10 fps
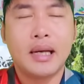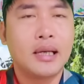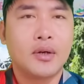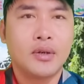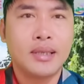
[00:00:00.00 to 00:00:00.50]

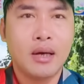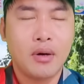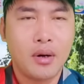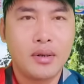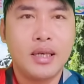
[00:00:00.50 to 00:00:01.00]
rời khỏi giáo
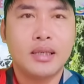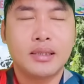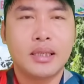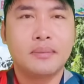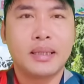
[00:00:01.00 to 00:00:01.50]
hội đó
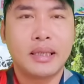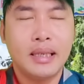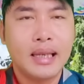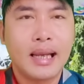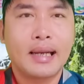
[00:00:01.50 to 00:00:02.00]
thì mình
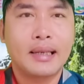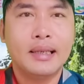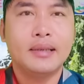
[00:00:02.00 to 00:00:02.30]
nghĩ rằng đó